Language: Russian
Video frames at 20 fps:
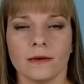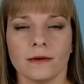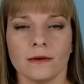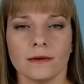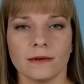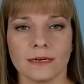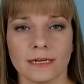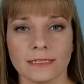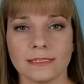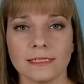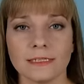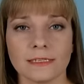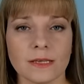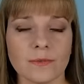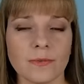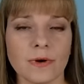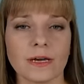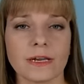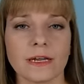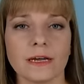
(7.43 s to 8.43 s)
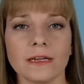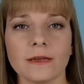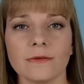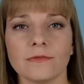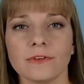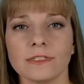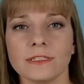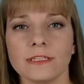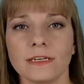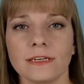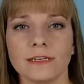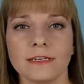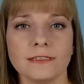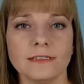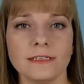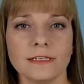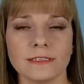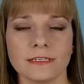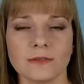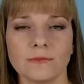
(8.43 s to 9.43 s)
Э, российским аграриям выделили
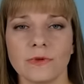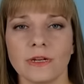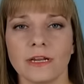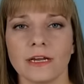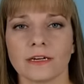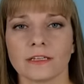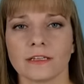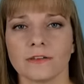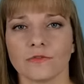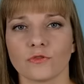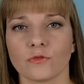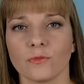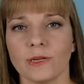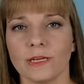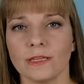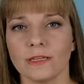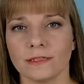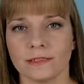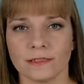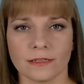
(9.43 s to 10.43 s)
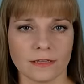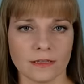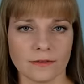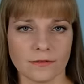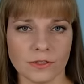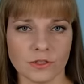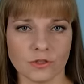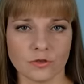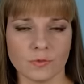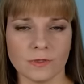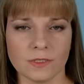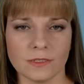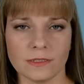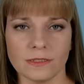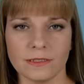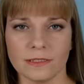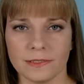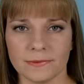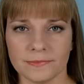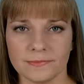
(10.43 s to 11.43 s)
10 миллиардов рублей на зерновые
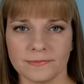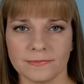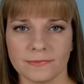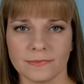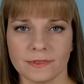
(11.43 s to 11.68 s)
субсидии.